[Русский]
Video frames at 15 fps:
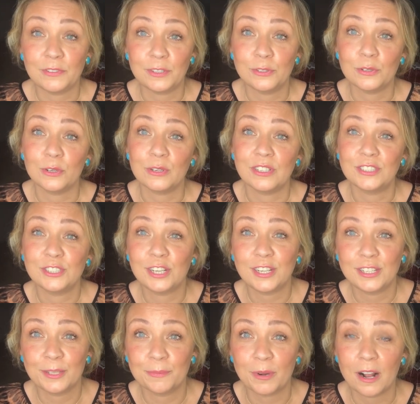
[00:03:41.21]
видео
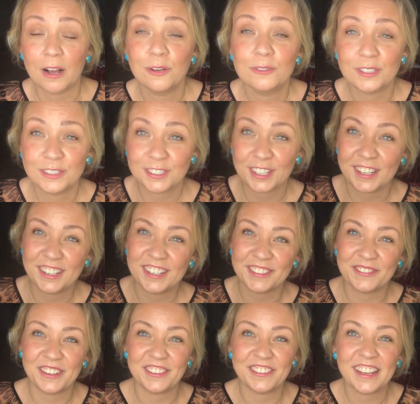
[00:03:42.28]
Анжелики Браун. Анжелика,
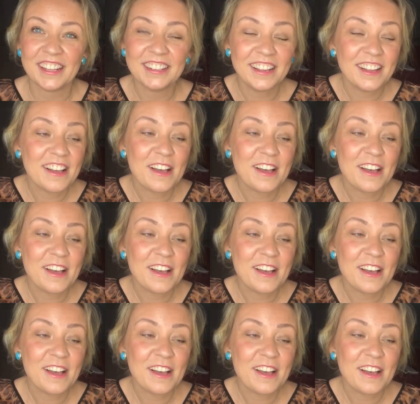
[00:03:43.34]
привет!